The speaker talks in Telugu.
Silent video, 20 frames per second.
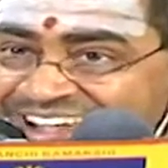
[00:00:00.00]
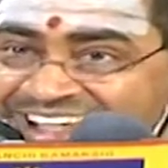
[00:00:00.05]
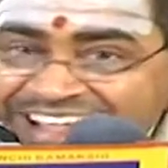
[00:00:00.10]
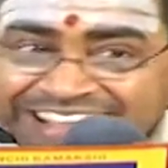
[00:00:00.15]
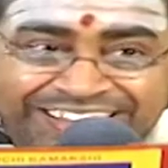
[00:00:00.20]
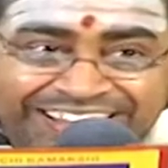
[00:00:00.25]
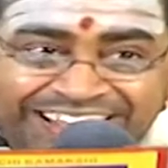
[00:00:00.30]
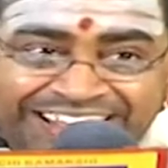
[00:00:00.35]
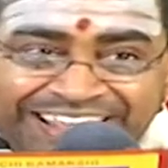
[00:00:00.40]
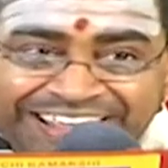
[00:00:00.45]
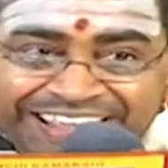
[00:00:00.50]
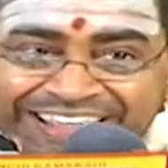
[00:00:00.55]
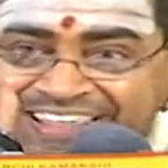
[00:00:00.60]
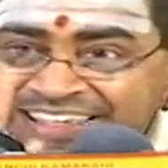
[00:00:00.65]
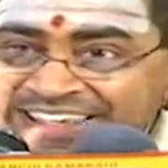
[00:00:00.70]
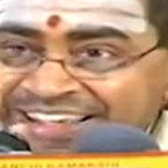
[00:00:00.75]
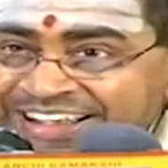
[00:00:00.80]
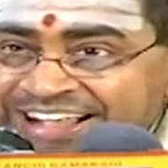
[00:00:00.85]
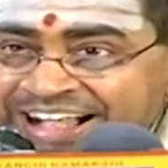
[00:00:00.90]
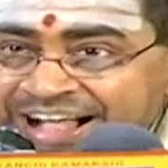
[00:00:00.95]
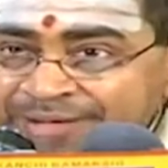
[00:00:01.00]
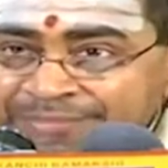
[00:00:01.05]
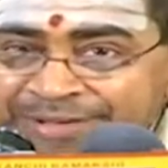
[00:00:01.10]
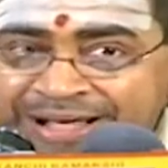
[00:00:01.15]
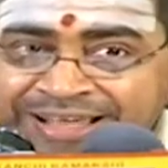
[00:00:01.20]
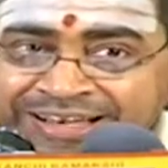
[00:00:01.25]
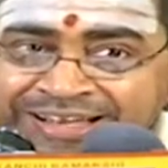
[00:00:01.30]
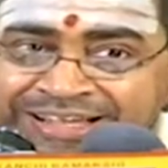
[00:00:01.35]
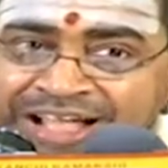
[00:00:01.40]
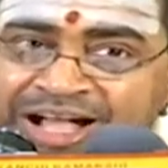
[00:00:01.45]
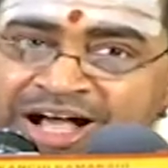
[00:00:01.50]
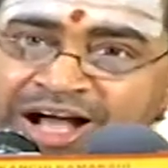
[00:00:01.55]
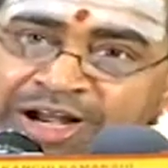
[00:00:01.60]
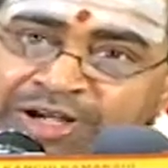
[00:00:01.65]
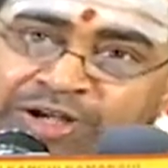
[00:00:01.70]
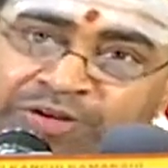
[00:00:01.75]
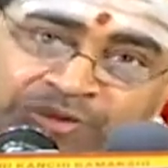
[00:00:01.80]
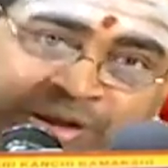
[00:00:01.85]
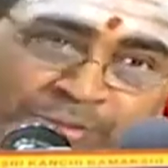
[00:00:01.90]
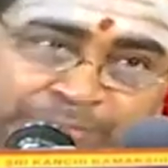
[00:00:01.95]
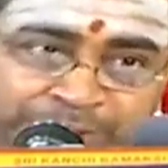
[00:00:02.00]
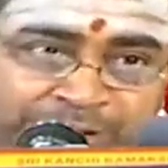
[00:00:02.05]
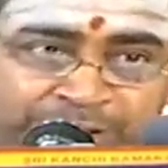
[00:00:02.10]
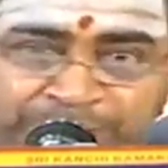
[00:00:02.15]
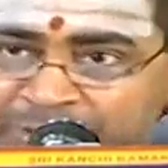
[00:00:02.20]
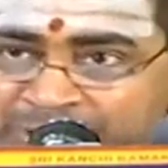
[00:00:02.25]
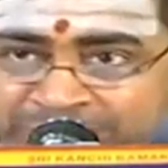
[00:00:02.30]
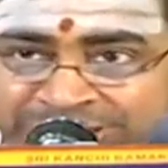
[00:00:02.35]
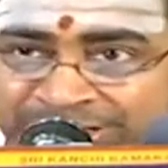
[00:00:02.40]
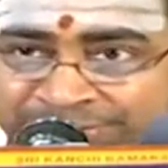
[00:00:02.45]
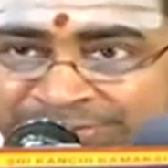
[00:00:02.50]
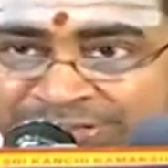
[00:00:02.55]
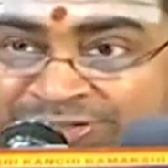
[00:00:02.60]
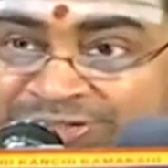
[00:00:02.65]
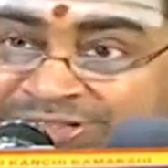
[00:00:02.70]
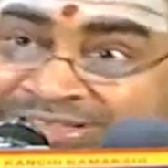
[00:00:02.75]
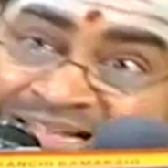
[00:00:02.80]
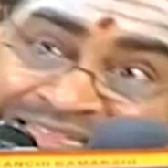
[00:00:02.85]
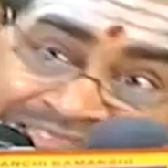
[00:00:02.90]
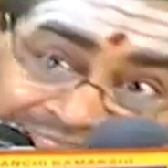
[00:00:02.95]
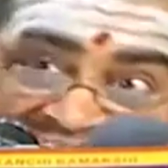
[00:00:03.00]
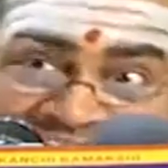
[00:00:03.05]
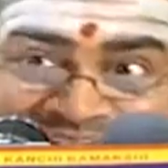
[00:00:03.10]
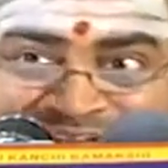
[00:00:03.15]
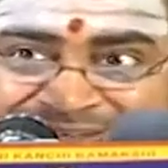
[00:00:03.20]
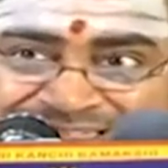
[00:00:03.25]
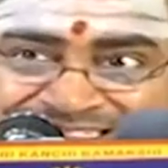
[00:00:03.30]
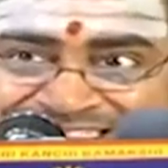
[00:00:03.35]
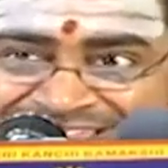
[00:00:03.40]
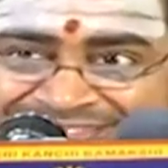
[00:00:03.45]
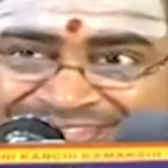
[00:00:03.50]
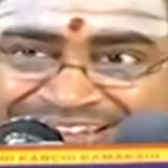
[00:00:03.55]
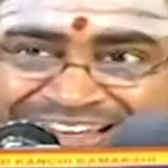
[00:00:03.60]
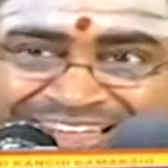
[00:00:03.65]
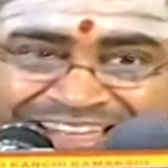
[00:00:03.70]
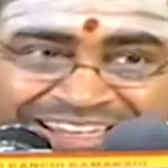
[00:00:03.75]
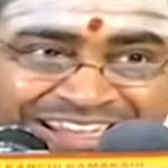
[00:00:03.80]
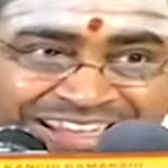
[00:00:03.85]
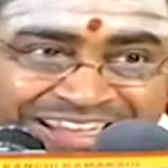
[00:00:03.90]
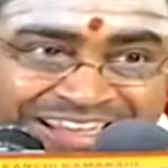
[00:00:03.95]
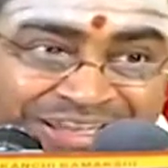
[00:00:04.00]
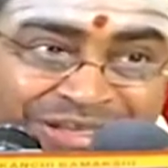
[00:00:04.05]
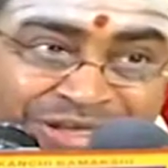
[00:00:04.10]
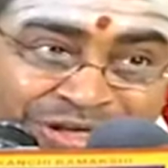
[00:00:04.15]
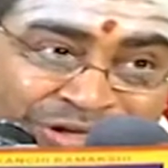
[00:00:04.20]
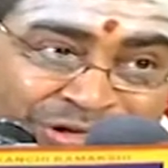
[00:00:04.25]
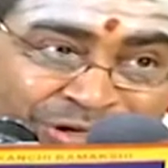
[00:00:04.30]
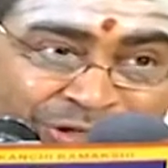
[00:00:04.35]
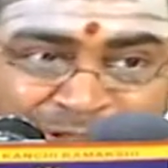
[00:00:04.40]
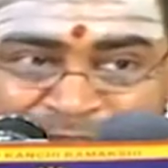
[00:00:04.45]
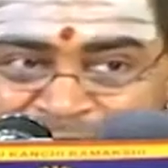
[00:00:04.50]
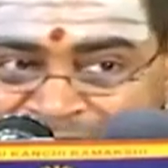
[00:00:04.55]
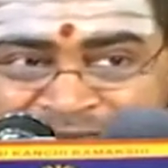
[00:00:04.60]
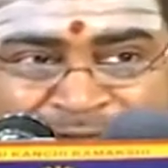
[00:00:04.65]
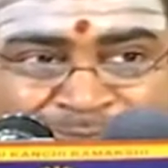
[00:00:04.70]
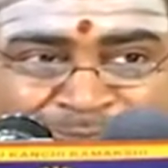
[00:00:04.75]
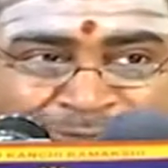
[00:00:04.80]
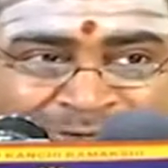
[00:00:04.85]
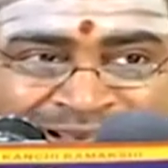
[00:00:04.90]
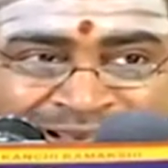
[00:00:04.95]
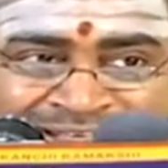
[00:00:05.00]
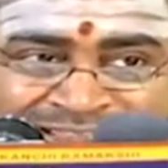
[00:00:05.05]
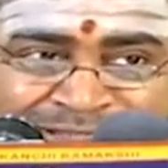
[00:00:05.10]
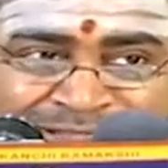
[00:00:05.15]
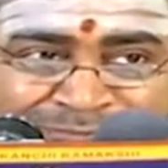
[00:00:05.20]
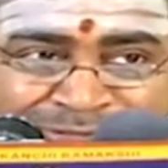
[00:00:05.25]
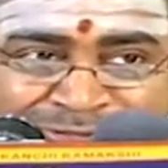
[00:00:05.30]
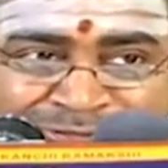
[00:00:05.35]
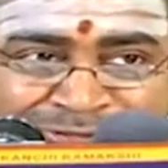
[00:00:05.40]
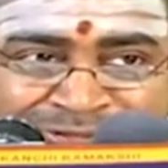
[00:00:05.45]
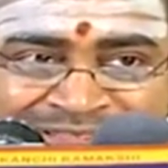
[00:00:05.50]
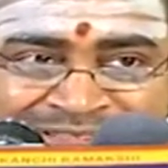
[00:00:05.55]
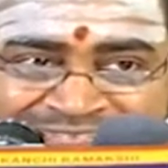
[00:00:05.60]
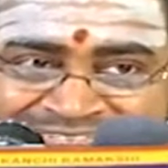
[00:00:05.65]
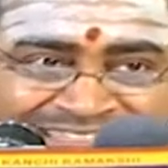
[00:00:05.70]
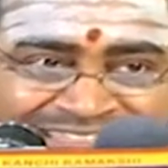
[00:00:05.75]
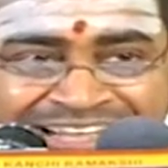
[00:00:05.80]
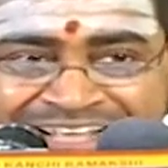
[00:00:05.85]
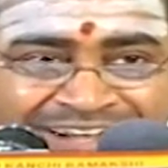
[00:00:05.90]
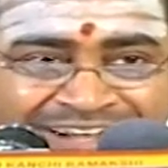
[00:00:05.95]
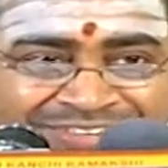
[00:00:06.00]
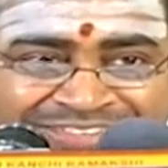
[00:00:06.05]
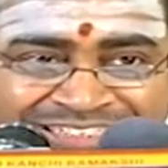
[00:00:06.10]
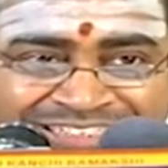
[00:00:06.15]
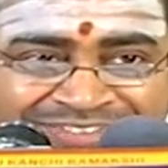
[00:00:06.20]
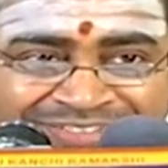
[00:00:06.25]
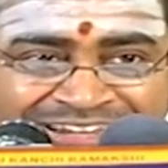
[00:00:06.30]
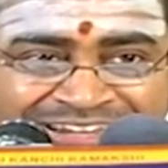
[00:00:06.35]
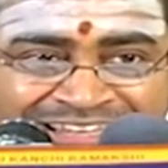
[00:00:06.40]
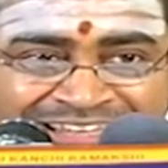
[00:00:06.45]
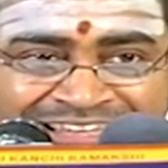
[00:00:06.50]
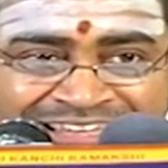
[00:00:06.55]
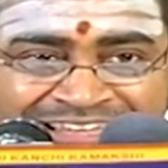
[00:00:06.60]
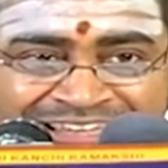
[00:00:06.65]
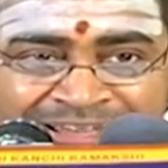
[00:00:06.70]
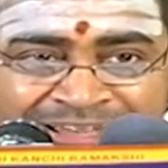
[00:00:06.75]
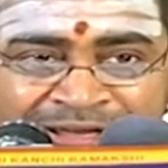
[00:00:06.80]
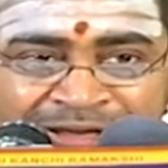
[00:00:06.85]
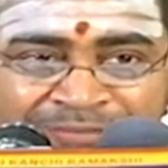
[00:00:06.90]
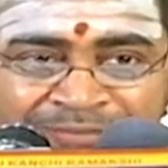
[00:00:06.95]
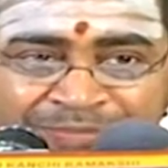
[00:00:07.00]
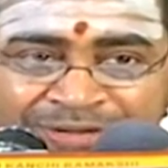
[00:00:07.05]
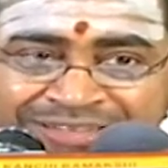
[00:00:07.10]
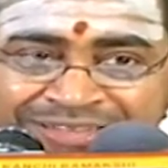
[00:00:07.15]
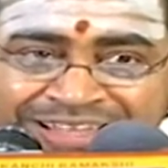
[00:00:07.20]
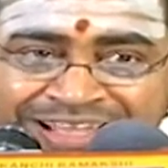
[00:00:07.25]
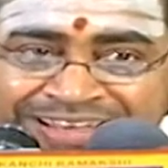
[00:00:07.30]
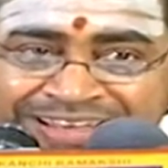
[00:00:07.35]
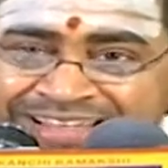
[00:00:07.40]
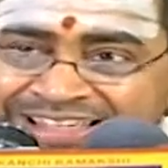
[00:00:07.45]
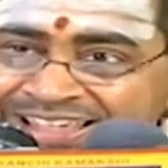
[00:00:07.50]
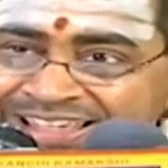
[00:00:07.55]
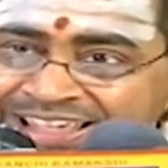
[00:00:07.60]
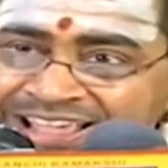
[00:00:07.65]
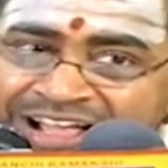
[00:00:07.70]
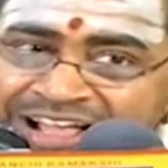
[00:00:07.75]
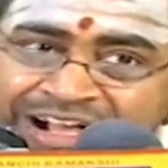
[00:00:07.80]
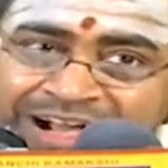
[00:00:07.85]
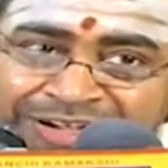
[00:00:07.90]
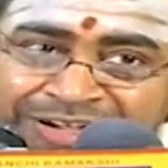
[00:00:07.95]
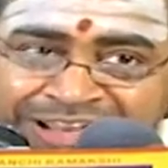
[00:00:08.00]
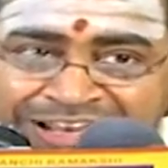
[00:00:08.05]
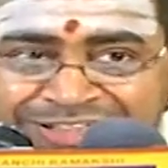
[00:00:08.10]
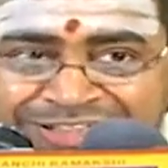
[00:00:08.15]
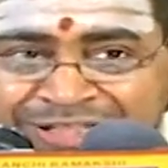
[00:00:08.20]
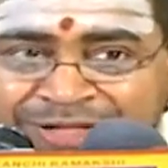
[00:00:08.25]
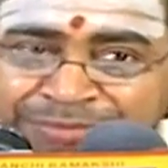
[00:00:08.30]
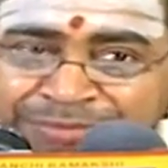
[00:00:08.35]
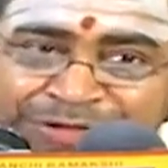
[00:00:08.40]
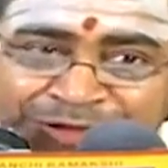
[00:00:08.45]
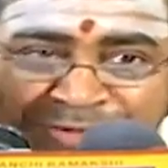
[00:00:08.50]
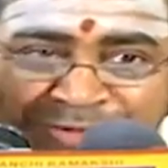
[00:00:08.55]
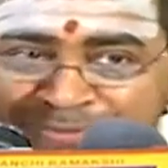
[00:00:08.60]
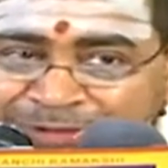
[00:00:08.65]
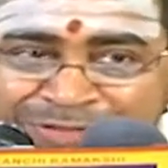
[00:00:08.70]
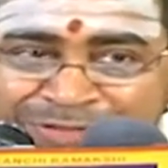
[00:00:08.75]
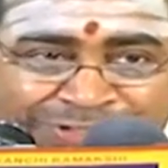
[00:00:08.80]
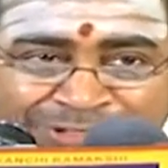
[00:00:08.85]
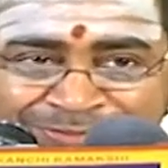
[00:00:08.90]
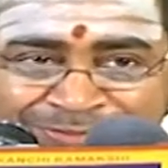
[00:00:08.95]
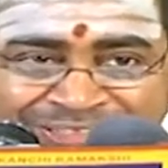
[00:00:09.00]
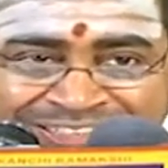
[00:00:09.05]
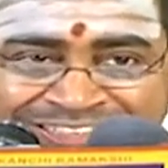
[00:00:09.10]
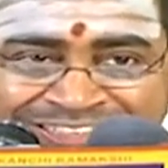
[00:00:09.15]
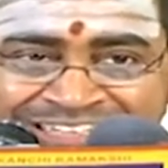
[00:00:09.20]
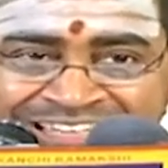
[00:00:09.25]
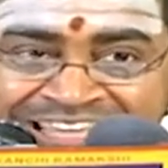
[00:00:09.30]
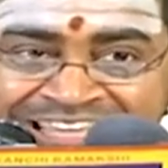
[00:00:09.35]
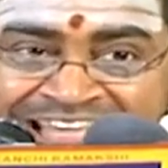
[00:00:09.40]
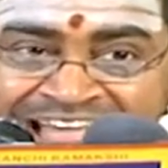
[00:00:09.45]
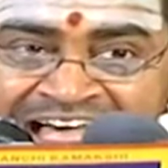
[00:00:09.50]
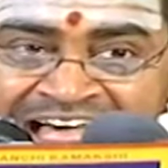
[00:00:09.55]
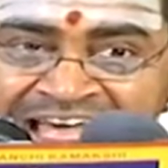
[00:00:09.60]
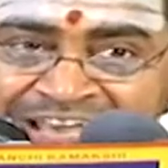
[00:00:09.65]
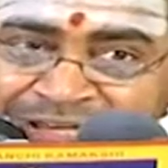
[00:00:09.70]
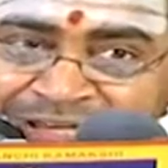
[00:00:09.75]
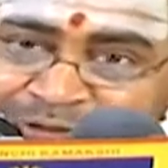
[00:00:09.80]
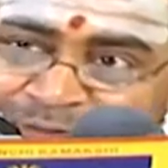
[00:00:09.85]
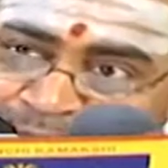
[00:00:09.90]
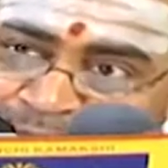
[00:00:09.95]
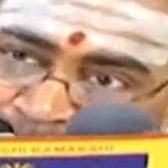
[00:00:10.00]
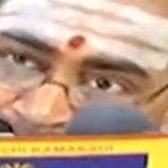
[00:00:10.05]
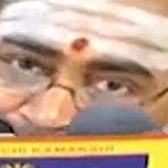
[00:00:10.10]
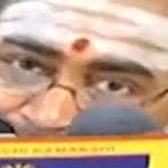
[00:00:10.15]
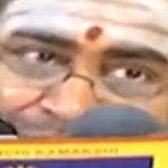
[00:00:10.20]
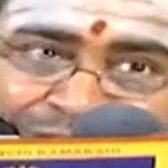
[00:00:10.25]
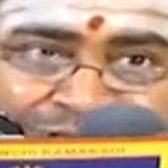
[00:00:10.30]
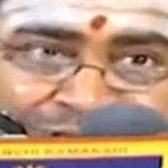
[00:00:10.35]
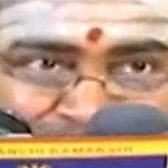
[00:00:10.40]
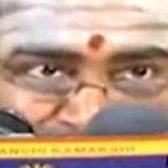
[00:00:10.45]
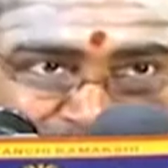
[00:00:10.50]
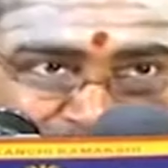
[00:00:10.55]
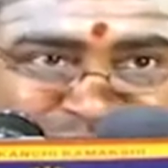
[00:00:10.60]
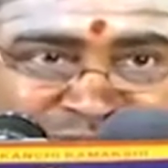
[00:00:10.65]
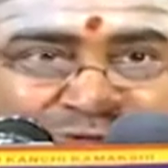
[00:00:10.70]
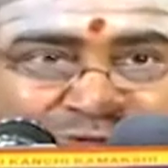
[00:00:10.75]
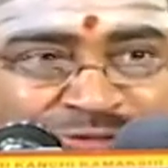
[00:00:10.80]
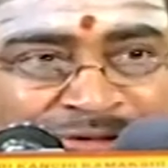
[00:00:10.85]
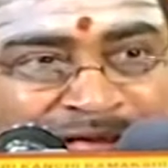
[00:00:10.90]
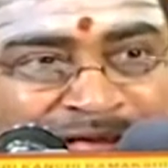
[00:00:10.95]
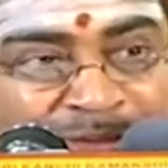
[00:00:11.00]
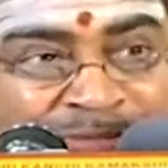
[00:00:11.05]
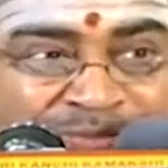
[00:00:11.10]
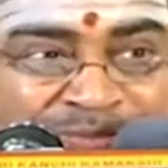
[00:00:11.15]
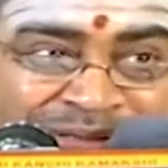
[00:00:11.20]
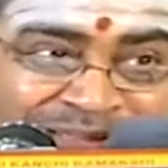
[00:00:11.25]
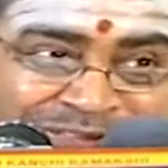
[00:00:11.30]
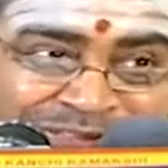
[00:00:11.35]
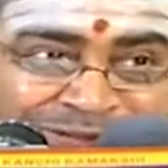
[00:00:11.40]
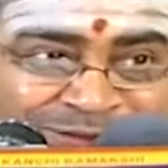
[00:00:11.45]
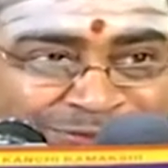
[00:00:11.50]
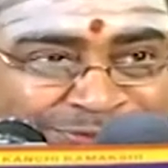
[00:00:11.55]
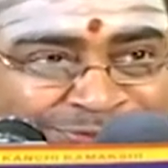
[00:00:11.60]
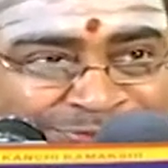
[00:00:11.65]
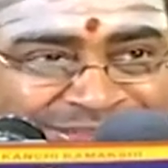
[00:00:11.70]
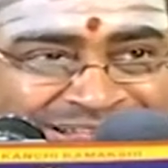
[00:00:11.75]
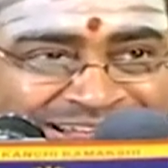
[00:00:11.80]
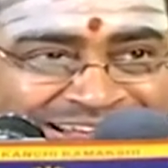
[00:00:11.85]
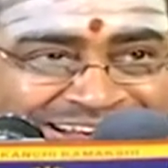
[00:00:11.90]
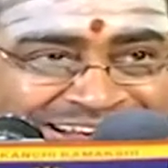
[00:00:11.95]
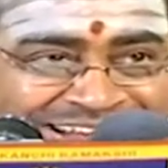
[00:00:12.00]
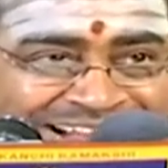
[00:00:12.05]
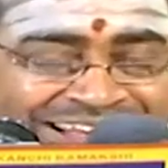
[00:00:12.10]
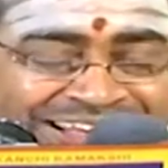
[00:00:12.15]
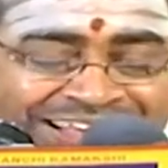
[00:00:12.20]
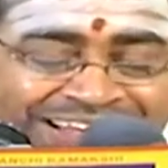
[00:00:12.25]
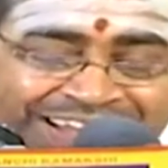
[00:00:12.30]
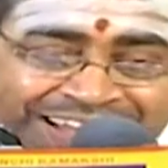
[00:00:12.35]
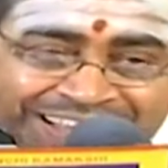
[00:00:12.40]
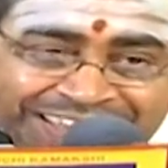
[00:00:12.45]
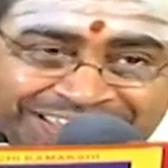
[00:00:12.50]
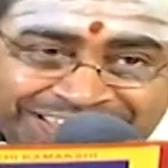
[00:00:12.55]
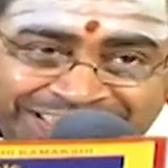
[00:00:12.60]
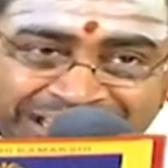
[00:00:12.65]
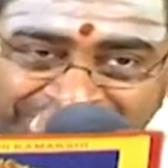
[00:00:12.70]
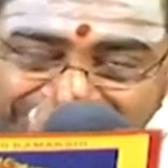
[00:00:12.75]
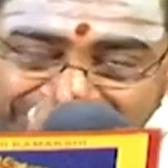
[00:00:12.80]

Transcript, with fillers: అయితే కామానికి అటువైపు ఉన్న మోక్షం ఇస్తుంది అది కావలసిన వాళ్ళకి ఇటువైపు ఉన్న అర్థం ఇస్తున్నది ఇది కావలసిన వాళ్ళకి మొత్తానికి అటు అర్థము ఇటు మోక్షం ఇచ్చి అన్ని కోరికలను తీరుస్తూ కామం మధ్యలోనే ఉంది కనుక ఇది